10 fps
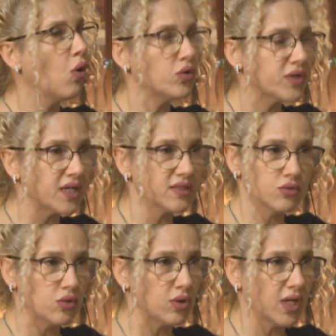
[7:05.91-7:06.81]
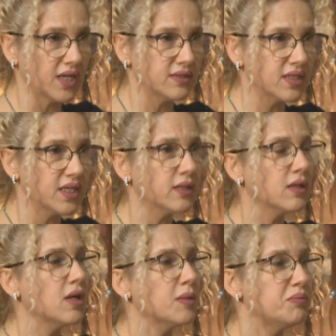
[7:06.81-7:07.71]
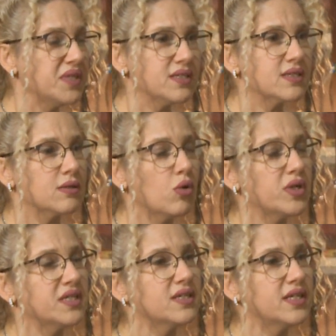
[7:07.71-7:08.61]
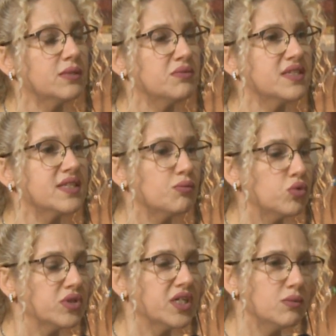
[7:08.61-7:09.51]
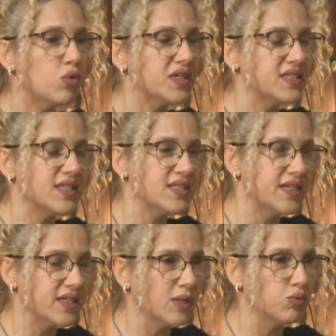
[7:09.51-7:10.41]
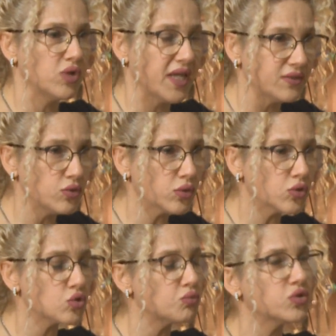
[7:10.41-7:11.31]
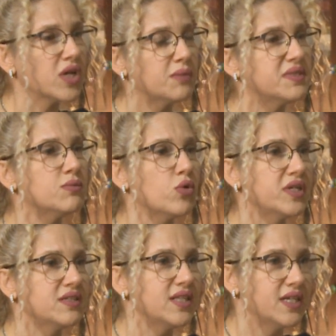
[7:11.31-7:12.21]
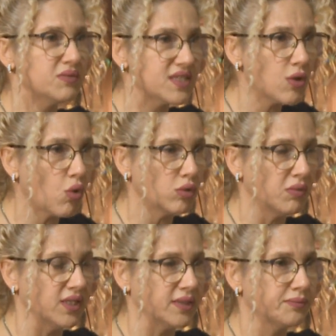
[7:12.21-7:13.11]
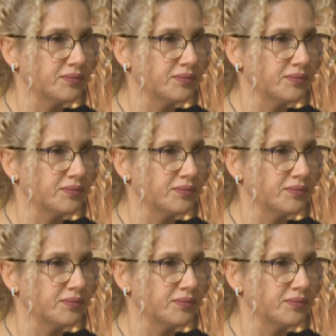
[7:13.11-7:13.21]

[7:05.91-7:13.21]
Onlar da diyorlardı ki biz öğretilerimizde bunları bu azizleri kabul ediyoruz. Bunlar bizim öğretilerimizde olmalı.